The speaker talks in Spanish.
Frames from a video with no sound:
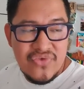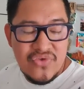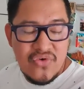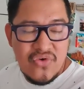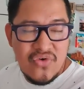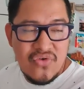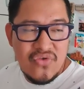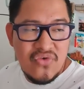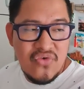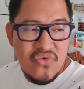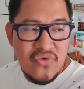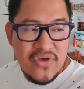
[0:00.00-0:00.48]

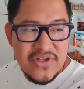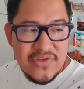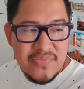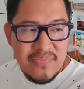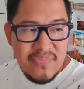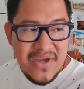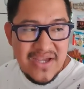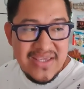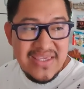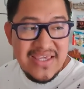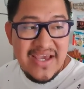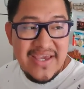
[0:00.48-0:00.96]
todo
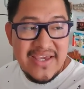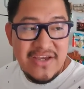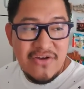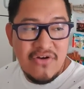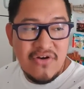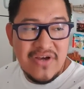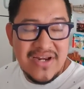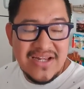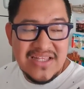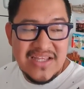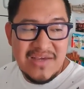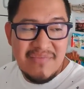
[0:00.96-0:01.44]
España y
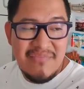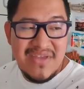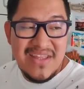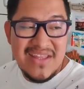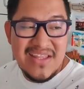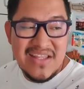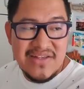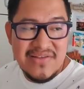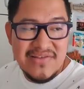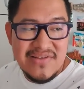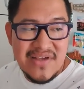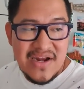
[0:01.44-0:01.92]

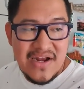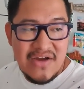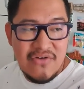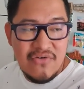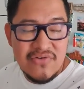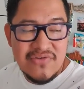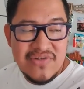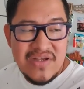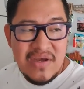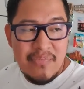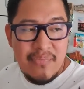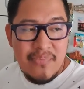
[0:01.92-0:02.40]
concretamente en
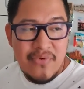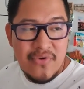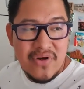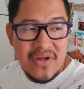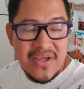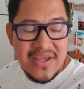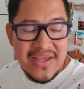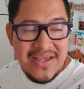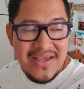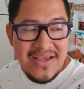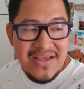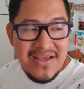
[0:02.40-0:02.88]
Zaragoza
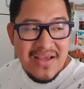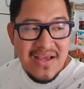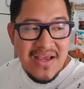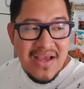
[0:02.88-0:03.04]
porque